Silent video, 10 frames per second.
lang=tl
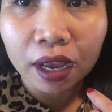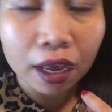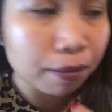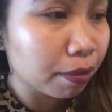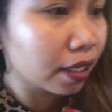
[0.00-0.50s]

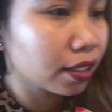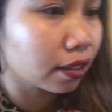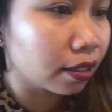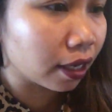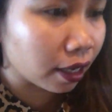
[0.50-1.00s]
I
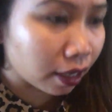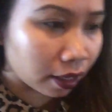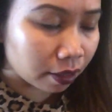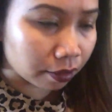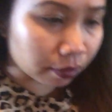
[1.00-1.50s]
mixed
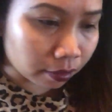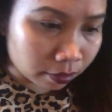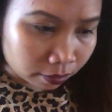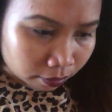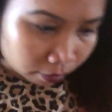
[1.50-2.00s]
the
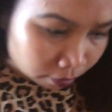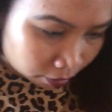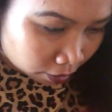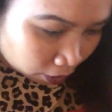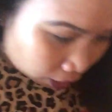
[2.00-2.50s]

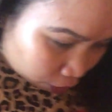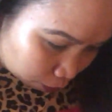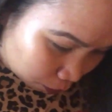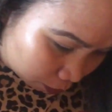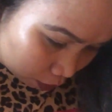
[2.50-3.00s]

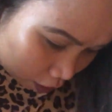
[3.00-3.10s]
ano ba yung,